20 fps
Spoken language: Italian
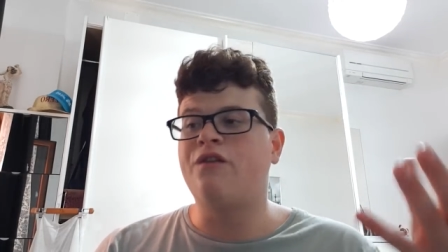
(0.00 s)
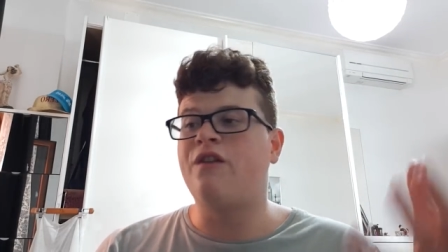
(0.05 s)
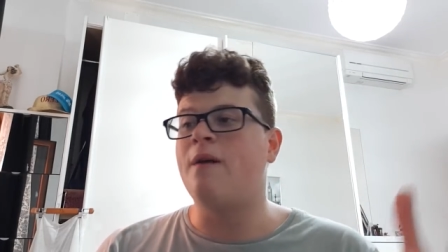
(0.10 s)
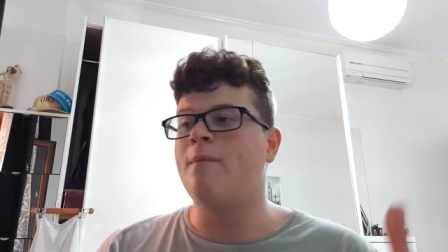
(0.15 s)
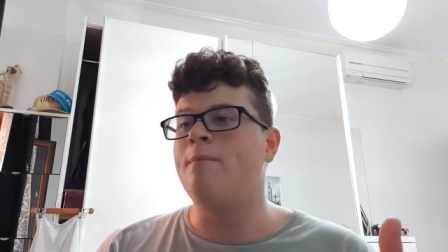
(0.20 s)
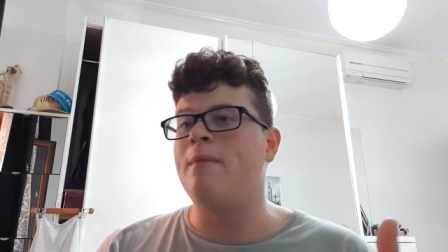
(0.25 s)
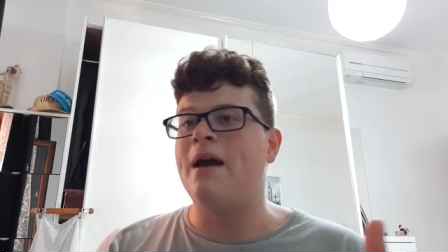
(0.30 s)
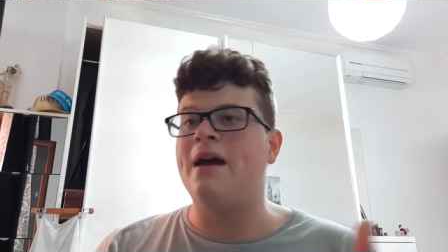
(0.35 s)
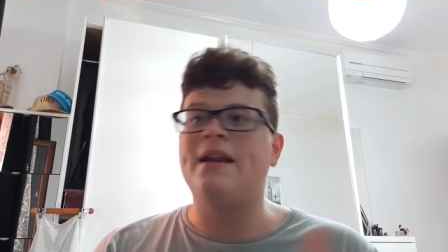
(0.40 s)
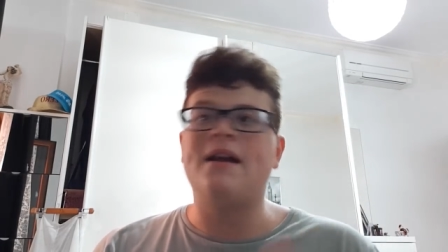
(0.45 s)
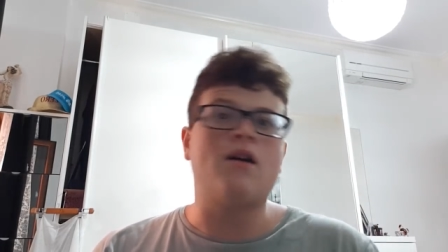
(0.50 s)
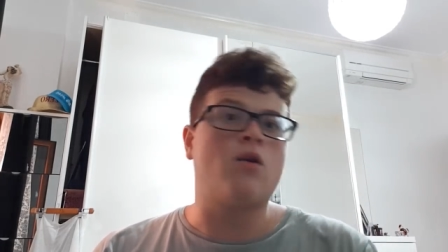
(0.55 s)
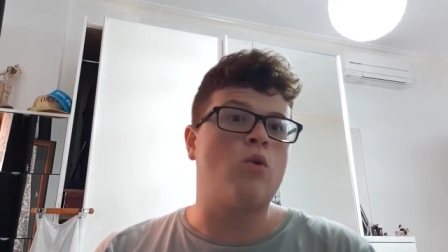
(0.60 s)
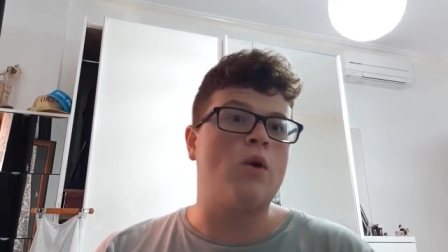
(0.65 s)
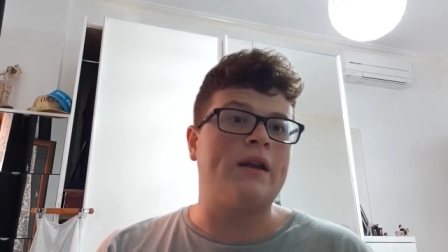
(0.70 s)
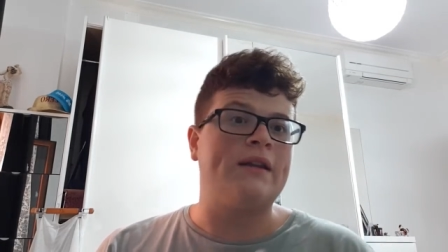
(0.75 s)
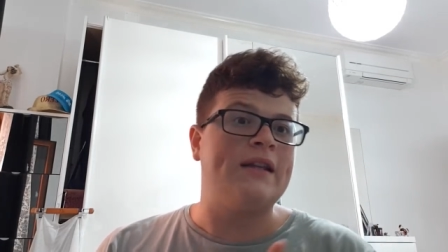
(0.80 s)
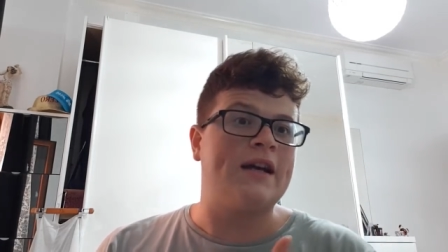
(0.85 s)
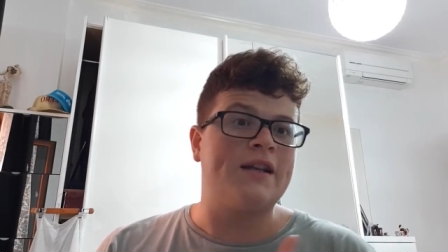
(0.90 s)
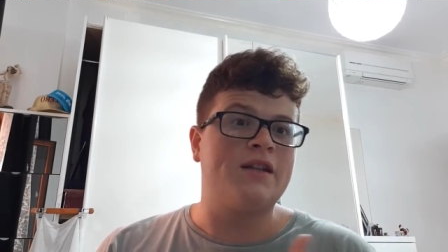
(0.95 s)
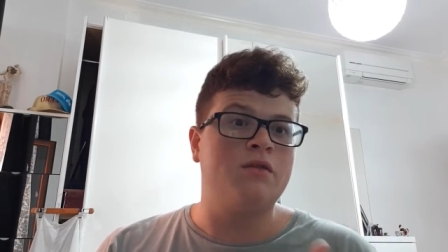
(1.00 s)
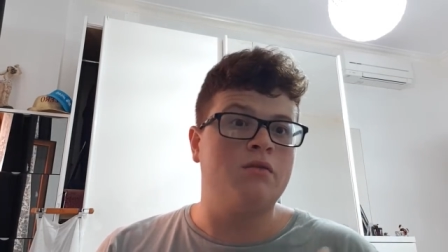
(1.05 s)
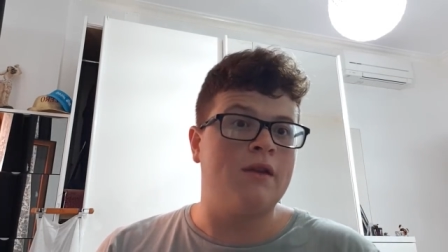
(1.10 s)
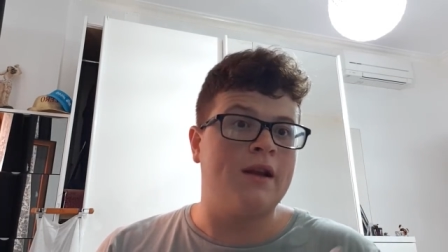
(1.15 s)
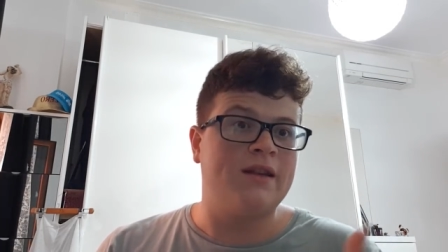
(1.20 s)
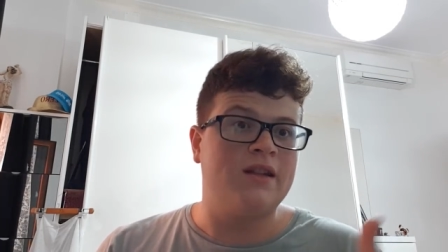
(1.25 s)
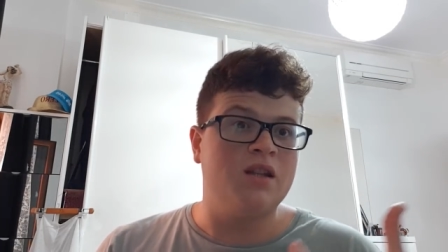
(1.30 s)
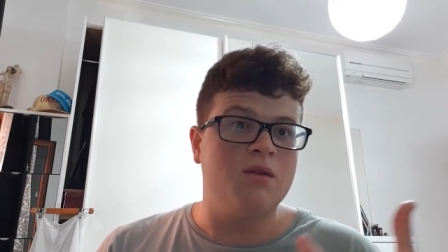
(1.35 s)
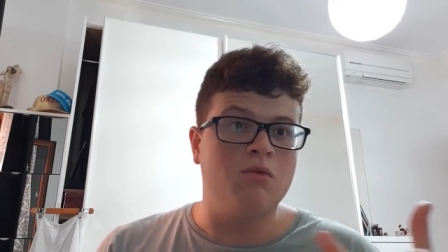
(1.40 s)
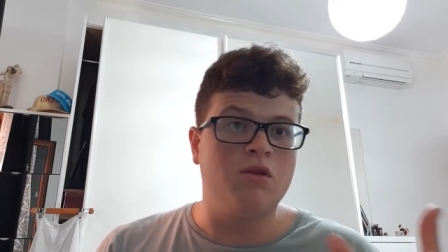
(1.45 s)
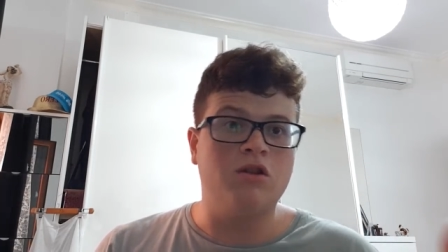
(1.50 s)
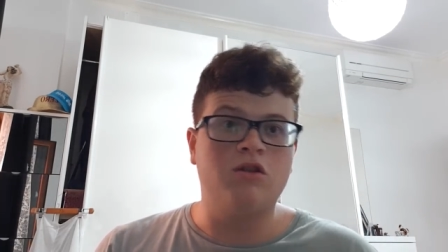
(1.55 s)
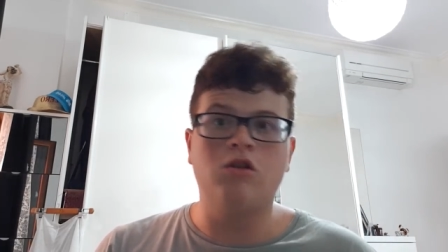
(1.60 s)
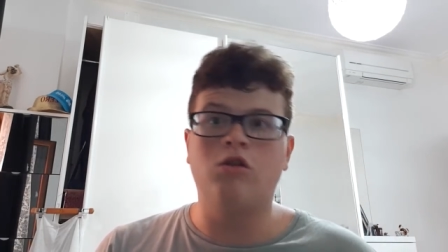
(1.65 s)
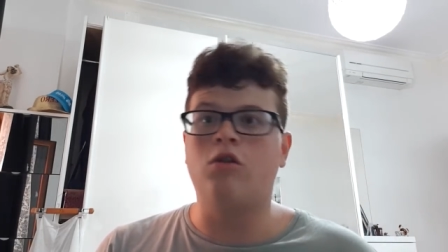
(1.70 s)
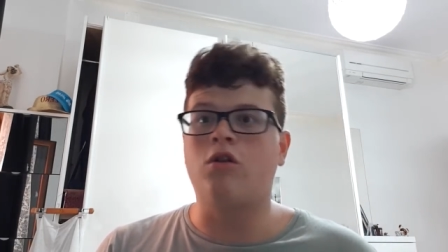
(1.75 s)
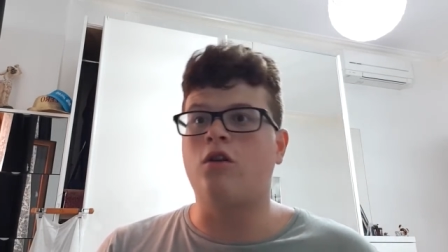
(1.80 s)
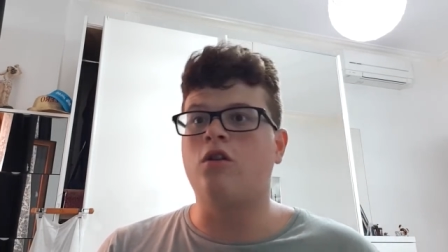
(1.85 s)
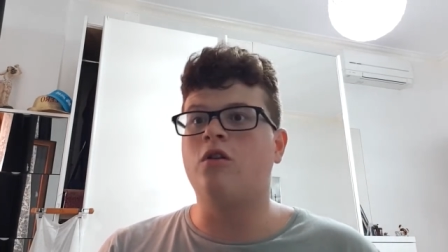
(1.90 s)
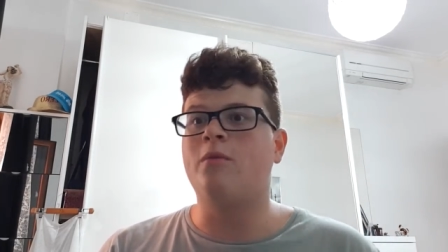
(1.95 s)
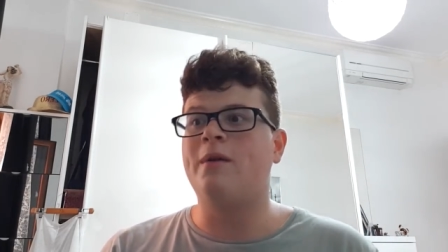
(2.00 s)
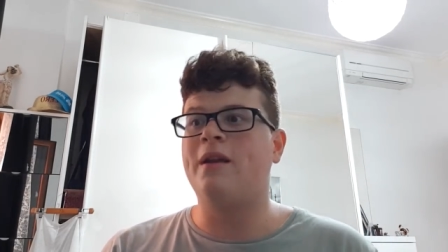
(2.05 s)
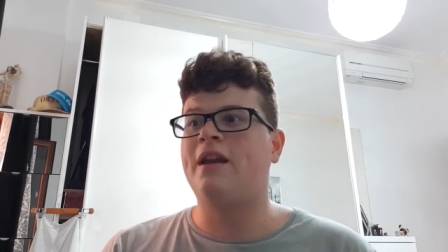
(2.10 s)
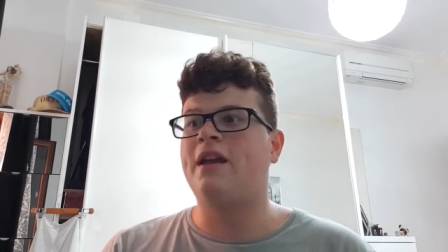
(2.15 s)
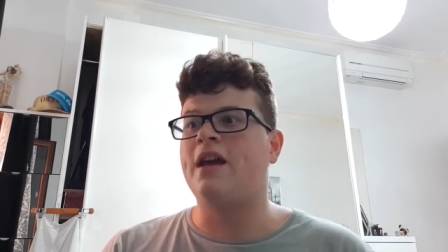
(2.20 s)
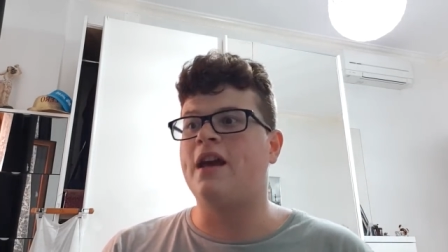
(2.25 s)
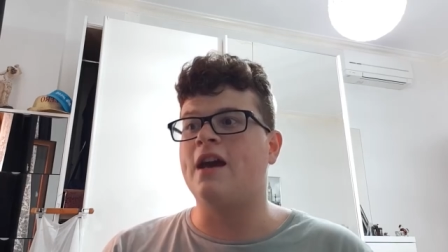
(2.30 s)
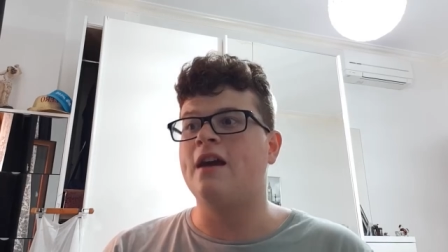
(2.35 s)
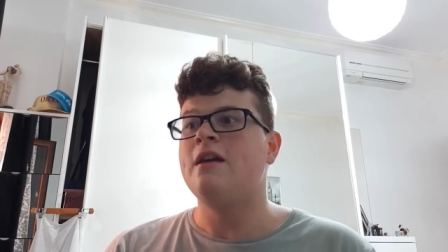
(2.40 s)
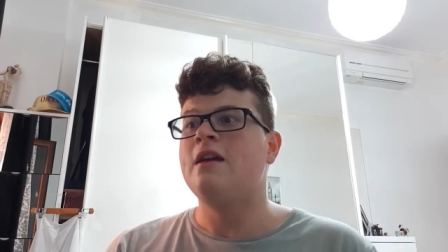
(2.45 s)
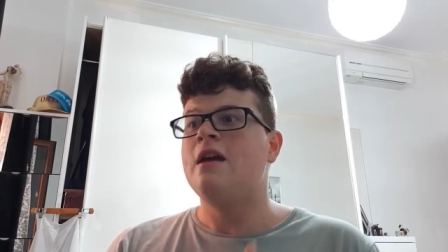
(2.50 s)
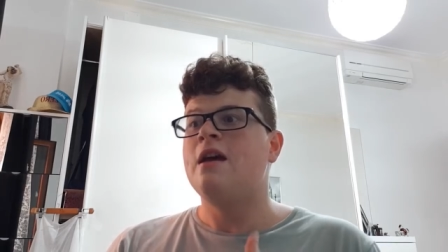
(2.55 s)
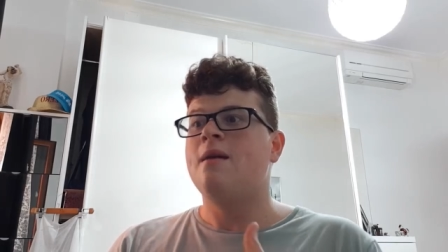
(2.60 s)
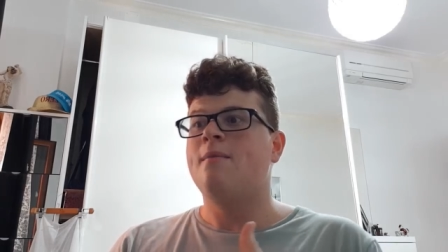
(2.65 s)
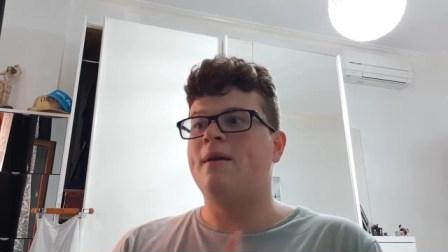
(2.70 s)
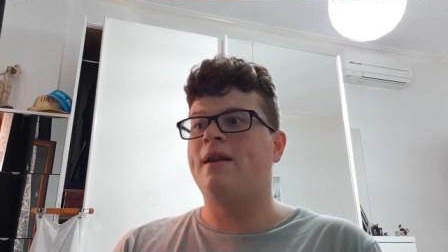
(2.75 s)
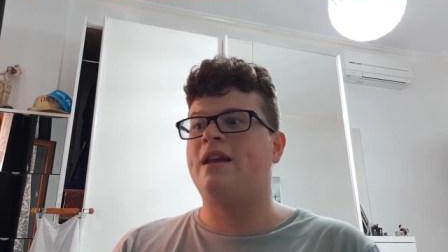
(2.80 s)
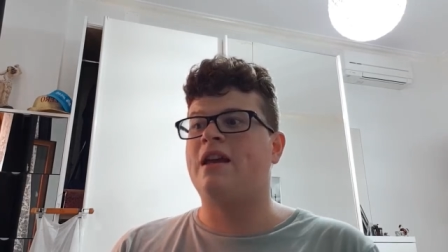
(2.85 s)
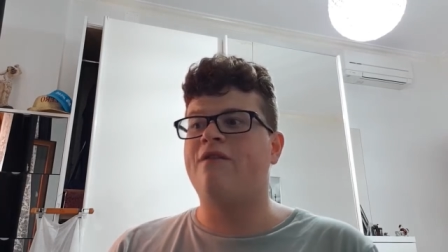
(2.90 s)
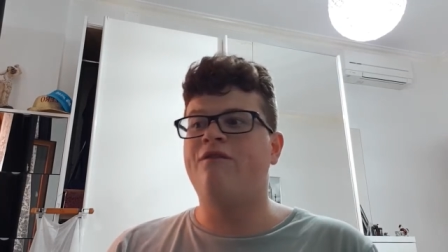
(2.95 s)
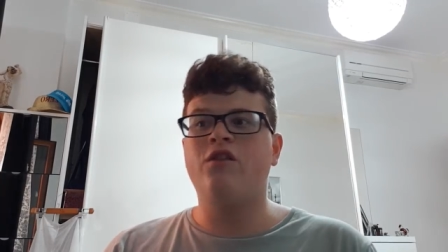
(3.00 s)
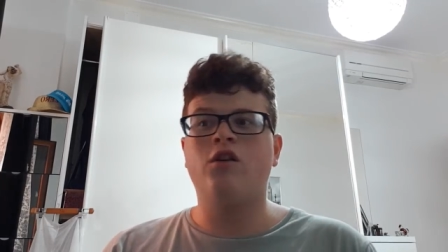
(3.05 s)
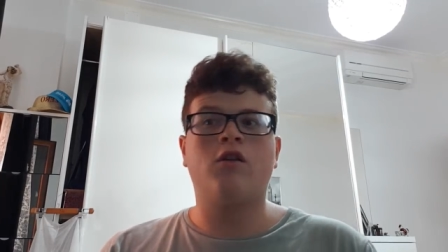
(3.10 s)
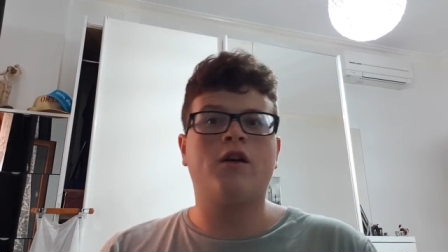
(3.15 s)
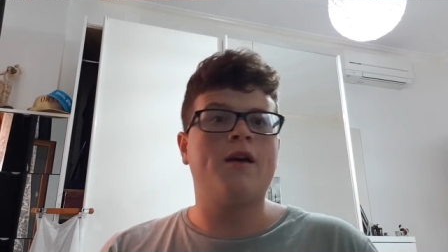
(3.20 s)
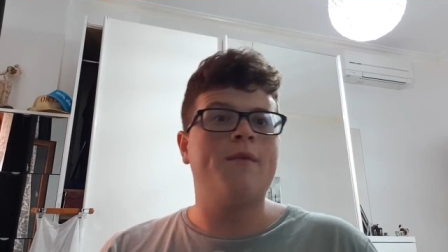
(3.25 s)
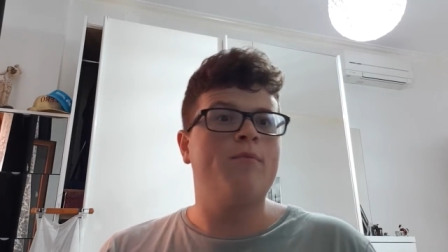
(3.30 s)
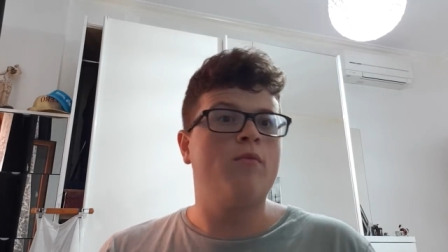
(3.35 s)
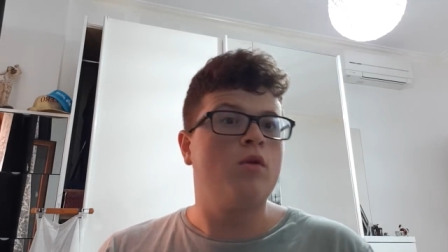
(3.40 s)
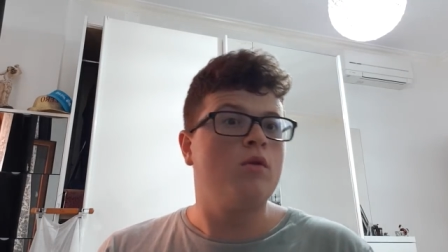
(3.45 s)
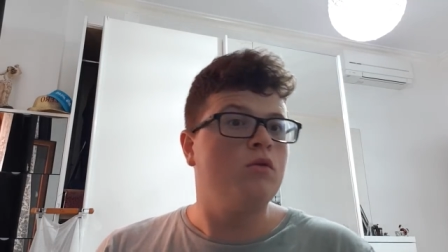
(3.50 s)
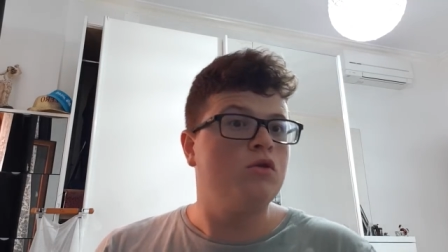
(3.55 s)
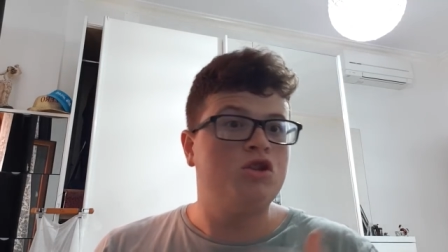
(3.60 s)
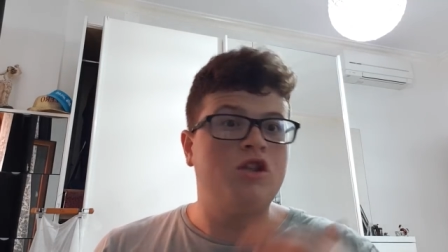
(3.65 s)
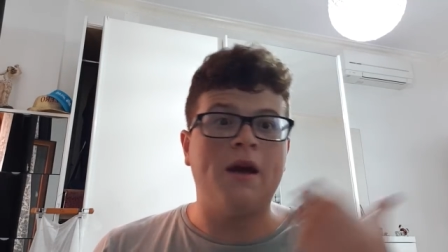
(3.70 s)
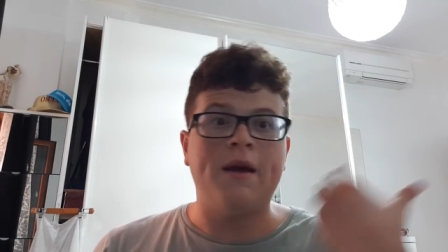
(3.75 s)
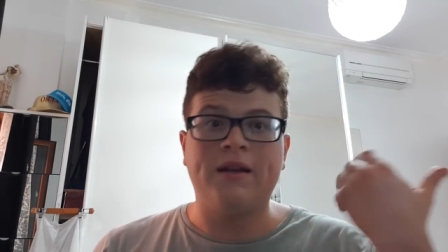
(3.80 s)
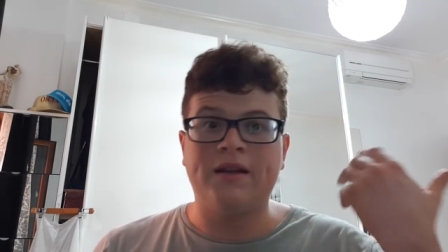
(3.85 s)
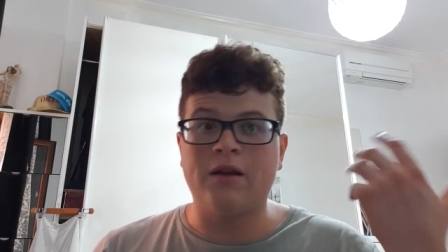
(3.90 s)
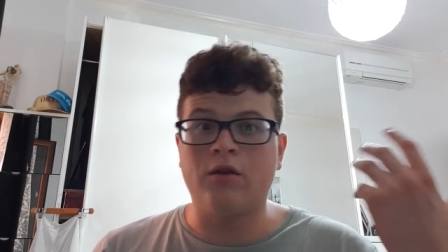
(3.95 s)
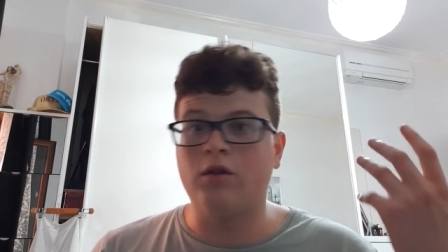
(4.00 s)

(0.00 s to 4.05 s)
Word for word: fa bene a guardarsi un attimo intorno perché, perché è vero che Bonucci, è,